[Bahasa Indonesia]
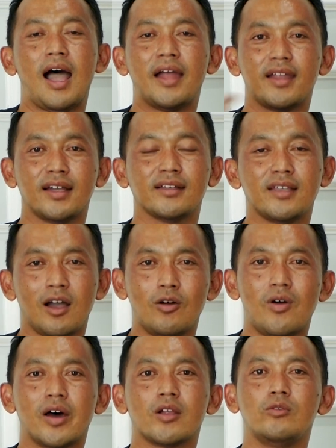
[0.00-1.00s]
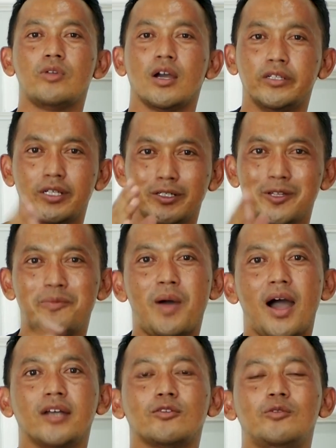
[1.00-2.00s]
anaknya Ohara udah gede-gede
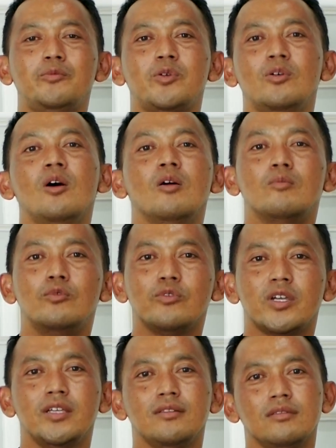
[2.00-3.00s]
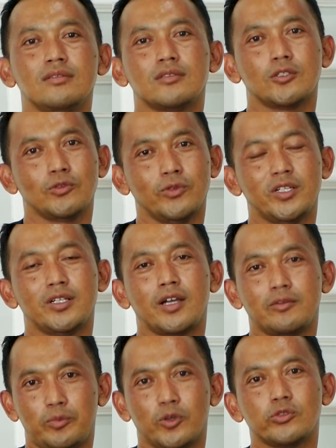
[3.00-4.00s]
banget om bro mungkin sesuai
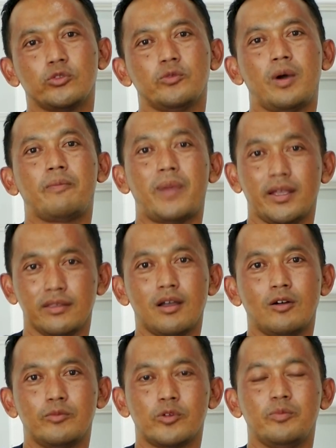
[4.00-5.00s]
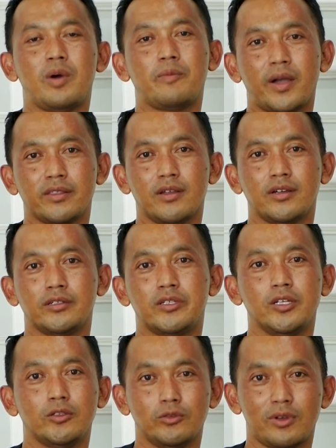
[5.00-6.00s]
dengan postur bapaknya om bro bapaknya
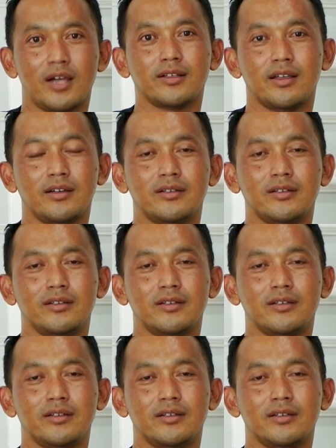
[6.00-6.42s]
gede tulangnya